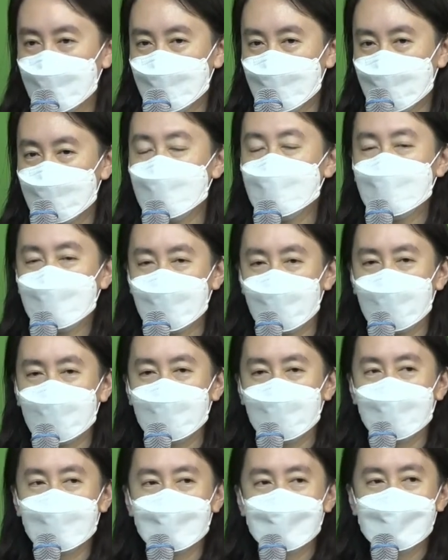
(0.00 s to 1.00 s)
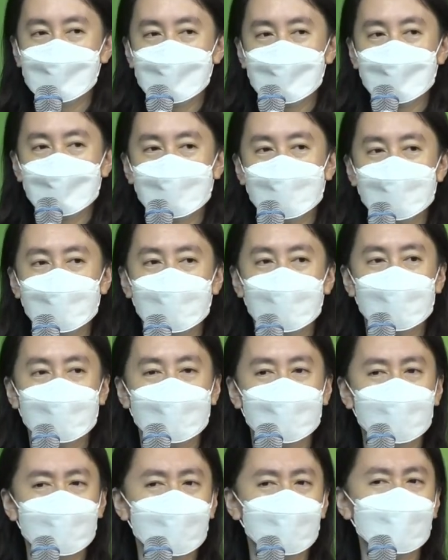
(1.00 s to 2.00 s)
진짜. 근데
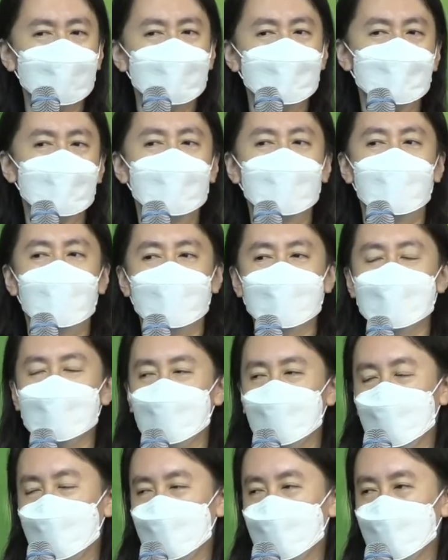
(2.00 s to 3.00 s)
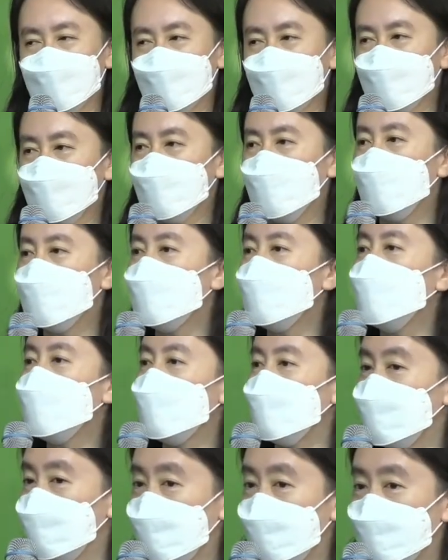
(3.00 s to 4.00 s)
그런 시대가 아니잖아요. 지금 성령의
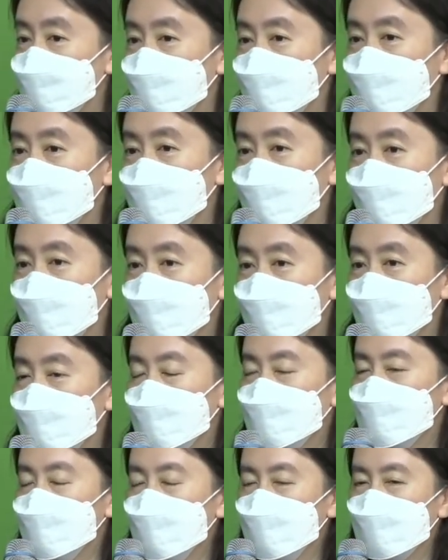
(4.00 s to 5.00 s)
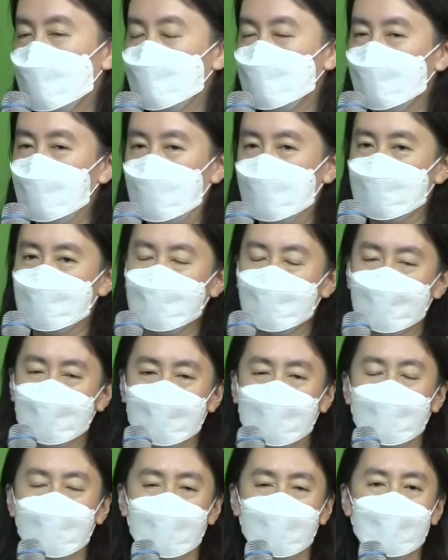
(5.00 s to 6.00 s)
시대잖아요. 예수님께서
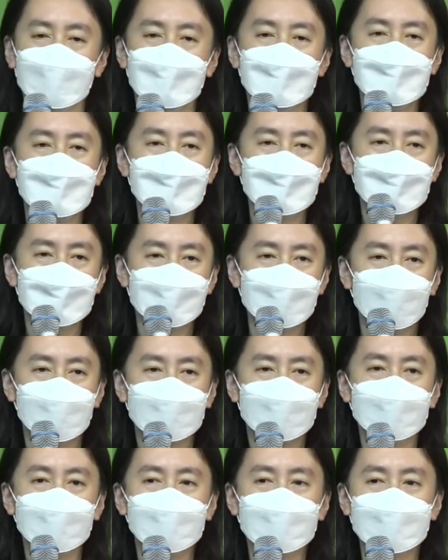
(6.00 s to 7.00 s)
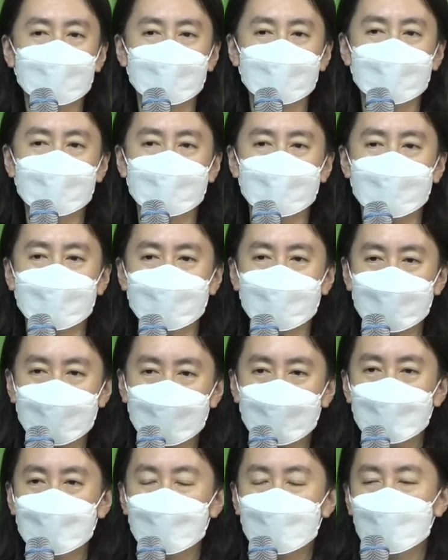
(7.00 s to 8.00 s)
가시면서 성령을
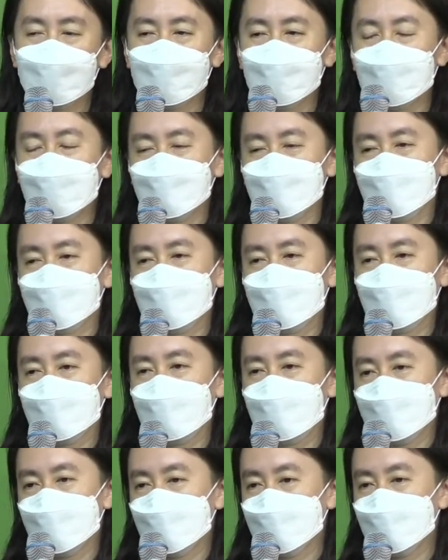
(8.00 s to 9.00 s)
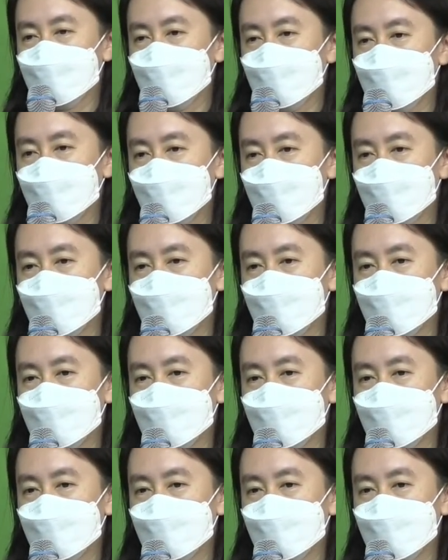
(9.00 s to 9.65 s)
보내주시겠다 하셨어요.